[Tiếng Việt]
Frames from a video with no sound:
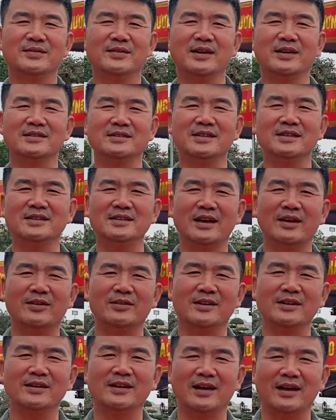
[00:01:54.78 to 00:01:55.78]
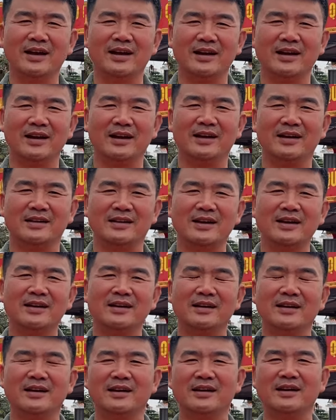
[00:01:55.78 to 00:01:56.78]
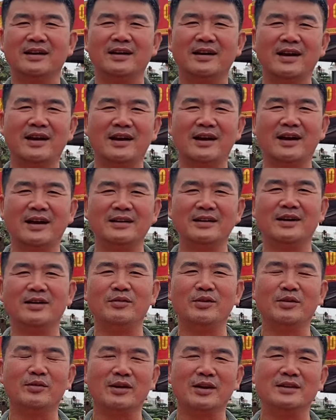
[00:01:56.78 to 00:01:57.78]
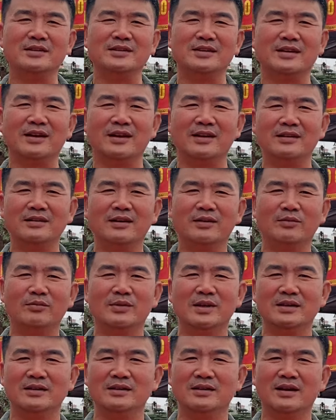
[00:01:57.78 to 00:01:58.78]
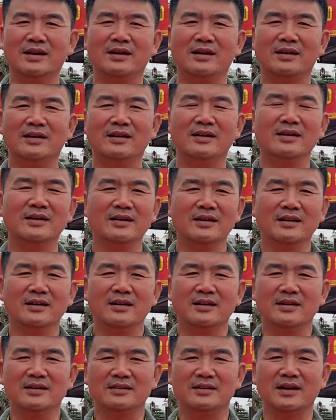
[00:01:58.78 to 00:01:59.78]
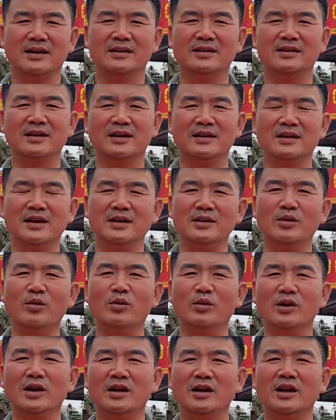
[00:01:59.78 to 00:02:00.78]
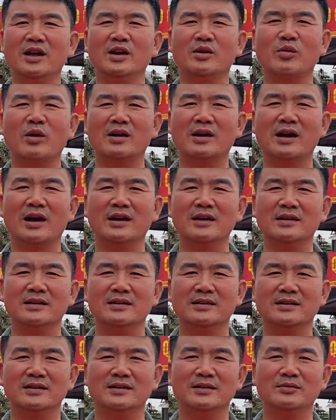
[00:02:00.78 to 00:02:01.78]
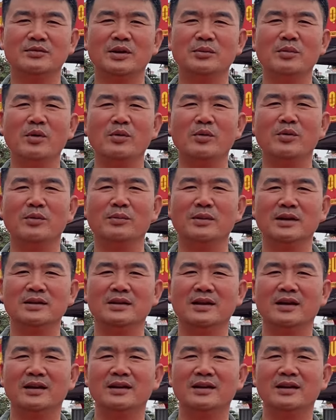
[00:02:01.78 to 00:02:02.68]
vâng xin chào tất cả các anh em yêu cây trên cả nước mình tên à, đầy đủ là Lê Quang Đại, Facebook của mình là